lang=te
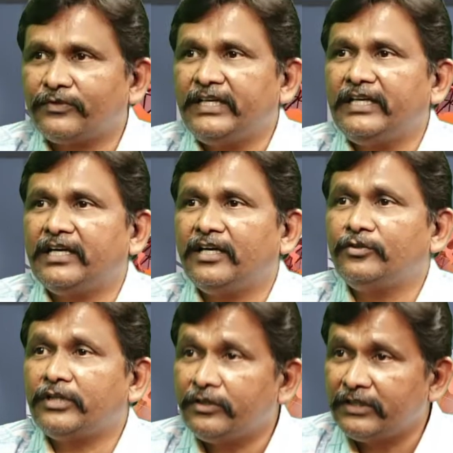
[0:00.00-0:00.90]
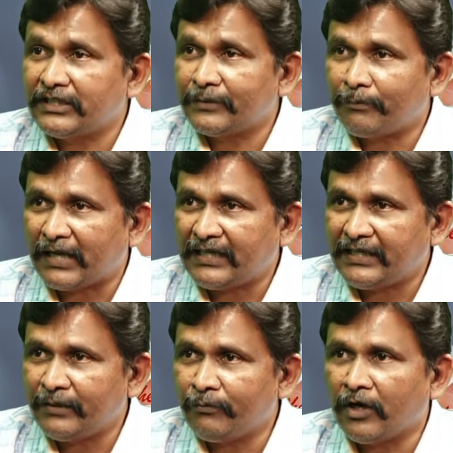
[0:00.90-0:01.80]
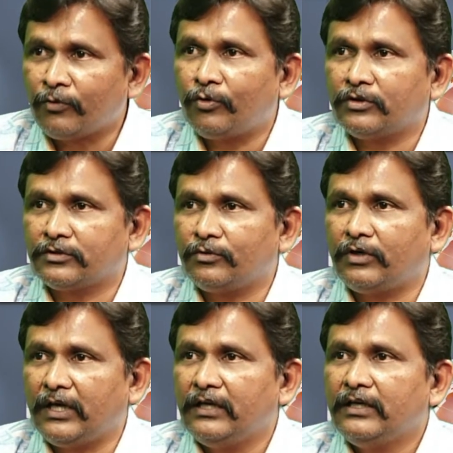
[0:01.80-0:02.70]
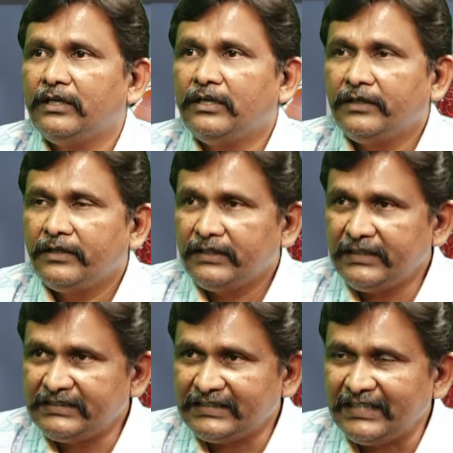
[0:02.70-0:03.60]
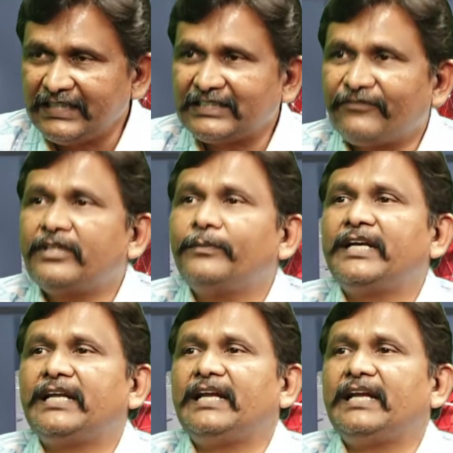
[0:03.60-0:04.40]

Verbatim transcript: అనినే కాదు తెలుగుదేశం పార్టీ బాగు కోసం కూడా ఈ సీరియస్ ఎఫర్ట్ పెట్టాలి